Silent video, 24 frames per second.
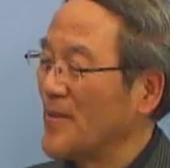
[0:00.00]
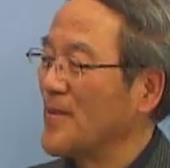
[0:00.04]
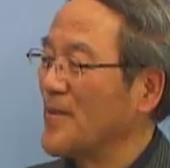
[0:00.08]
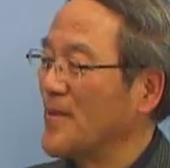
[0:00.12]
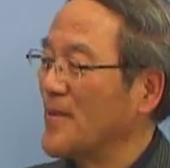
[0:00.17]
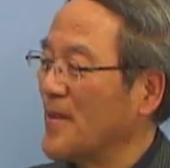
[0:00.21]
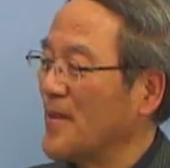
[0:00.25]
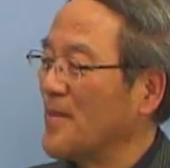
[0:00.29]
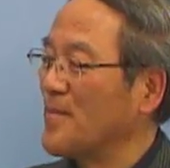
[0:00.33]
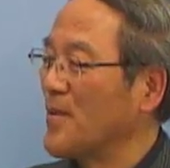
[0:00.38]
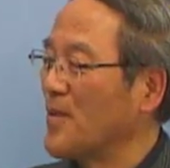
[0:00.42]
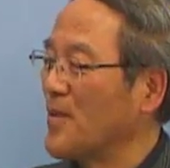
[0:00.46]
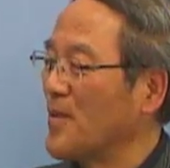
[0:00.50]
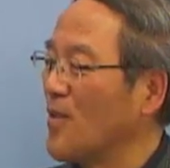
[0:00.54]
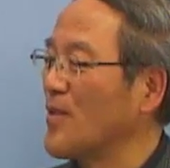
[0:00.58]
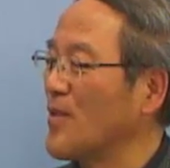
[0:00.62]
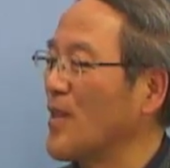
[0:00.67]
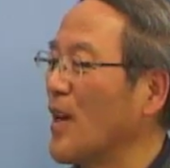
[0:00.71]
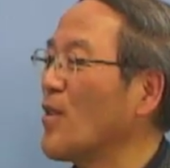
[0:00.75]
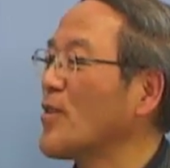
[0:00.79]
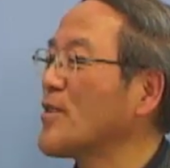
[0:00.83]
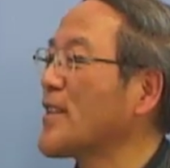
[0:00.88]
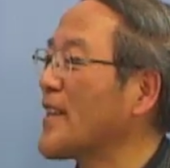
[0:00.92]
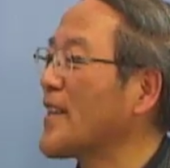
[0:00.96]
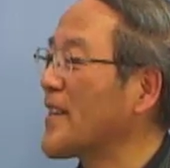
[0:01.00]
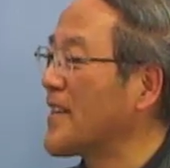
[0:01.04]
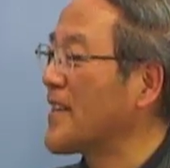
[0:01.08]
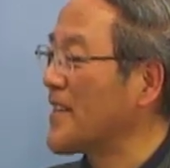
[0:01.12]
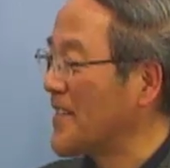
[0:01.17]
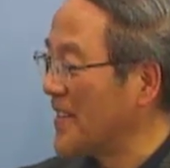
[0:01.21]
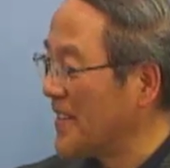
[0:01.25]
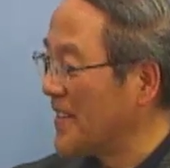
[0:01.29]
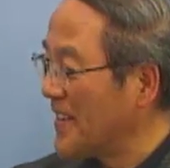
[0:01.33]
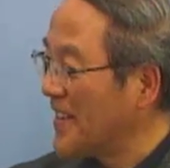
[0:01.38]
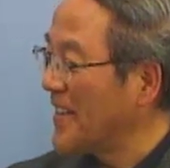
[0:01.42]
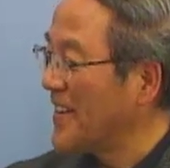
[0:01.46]
全部こう直されて
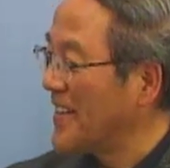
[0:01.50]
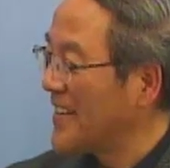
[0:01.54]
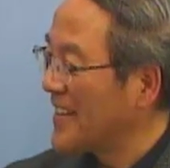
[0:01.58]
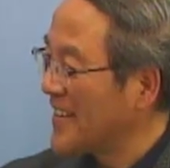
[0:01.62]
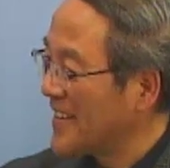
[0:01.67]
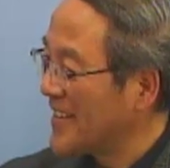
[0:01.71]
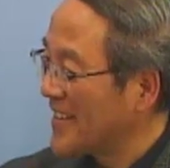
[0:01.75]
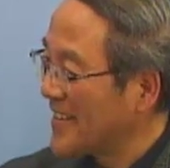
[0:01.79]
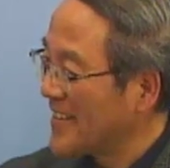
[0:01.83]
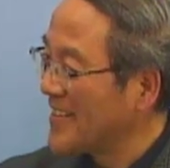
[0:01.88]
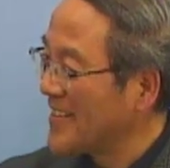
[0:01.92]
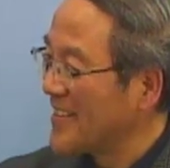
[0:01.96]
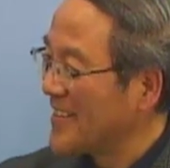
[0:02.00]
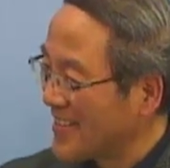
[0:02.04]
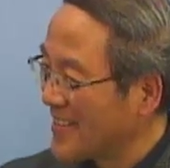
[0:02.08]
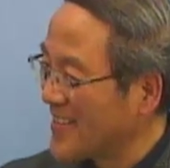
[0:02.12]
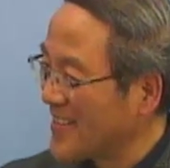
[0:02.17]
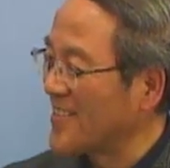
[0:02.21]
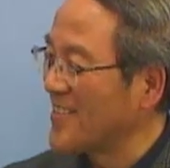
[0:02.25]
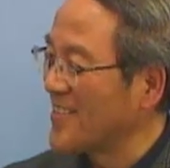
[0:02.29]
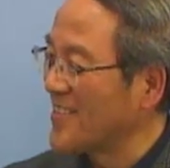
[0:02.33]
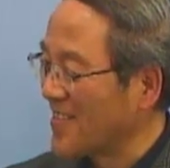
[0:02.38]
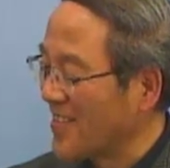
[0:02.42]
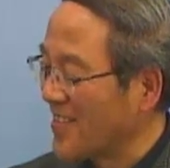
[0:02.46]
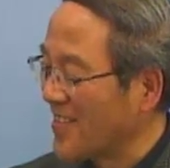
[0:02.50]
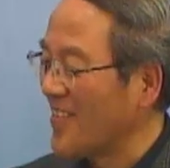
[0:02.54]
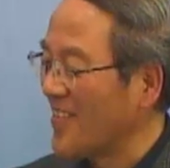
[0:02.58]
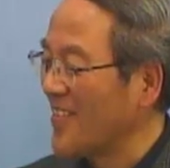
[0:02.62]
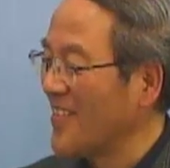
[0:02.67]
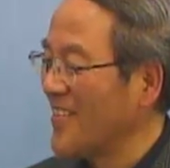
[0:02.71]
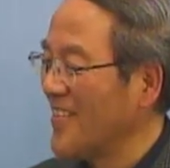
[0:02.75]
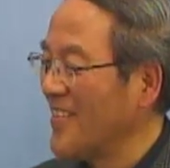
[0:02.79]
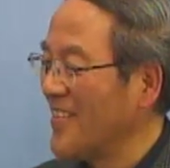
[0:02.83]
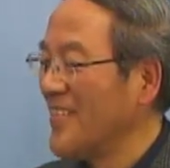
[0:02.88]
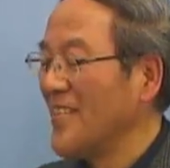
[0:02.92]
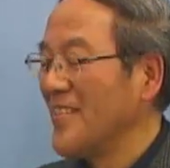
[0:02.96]
ね、え、きちっと。
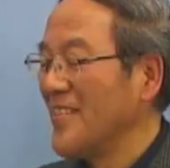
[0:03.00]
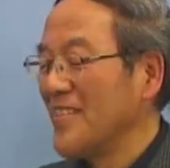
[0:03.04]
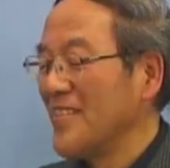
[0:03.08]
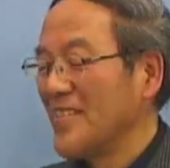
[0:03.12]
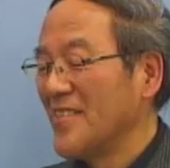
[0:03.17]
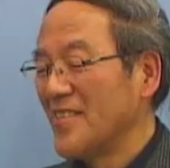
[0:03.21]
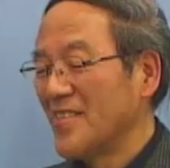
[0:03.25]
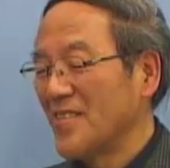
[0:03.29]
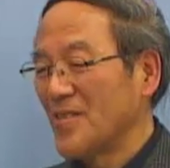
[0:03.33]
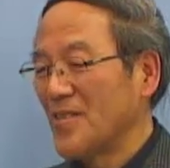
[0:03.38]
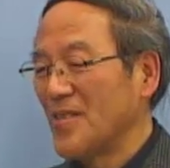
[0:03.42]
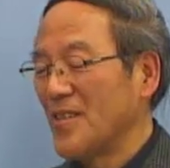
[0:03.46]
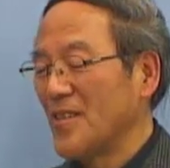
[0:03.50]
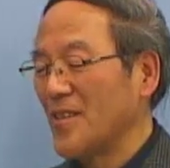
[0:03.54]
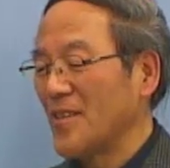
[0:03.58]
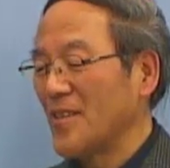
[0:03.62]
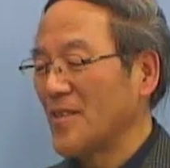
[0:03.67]
それでそ